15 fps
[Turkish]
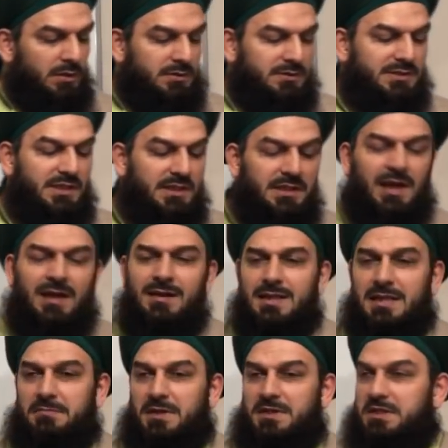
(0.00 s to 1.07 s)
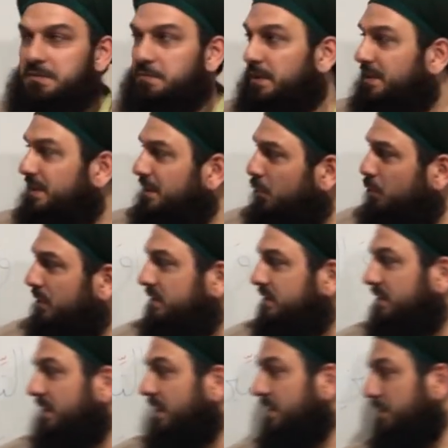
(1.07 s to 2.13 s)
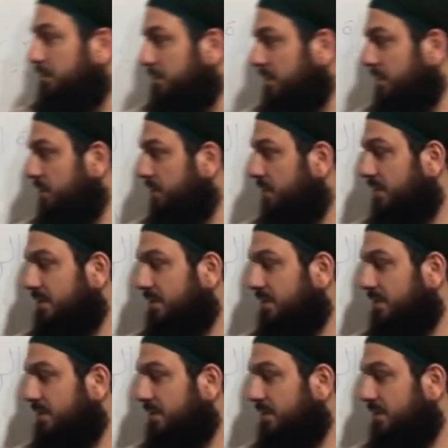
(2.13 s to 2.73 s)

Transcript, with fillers: Sina ne demektir peki? Niye ona Sina denilmiş?